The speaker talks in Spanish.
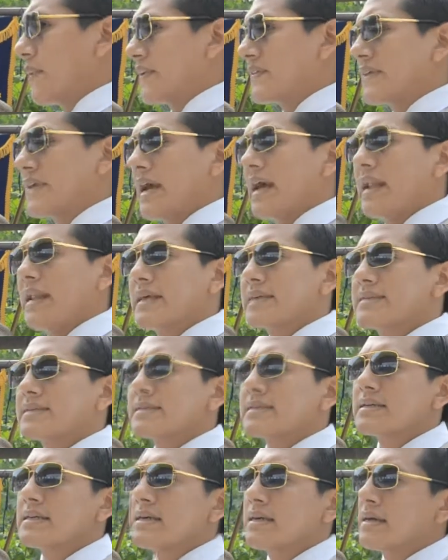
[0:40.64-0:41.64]

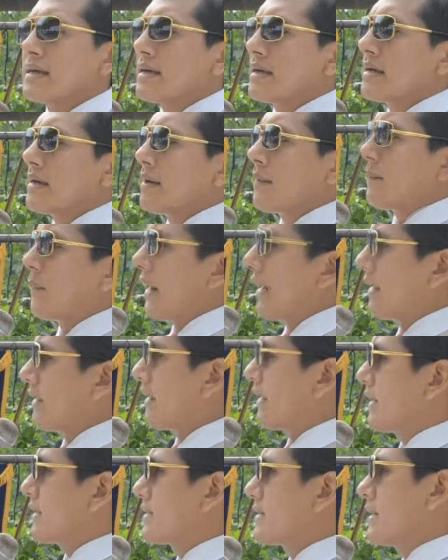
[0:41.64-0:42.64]
especiales,
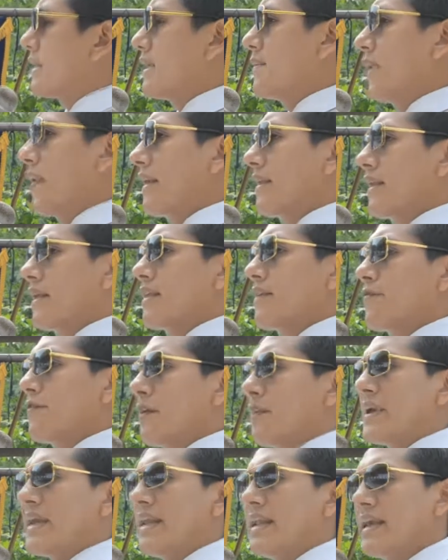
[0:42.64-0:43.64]
padres y madres de
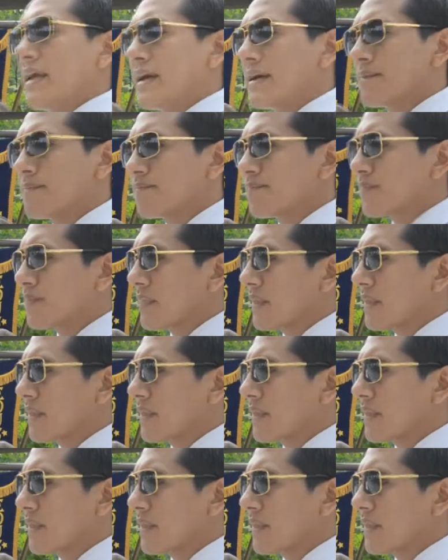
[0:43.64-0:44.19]
familia,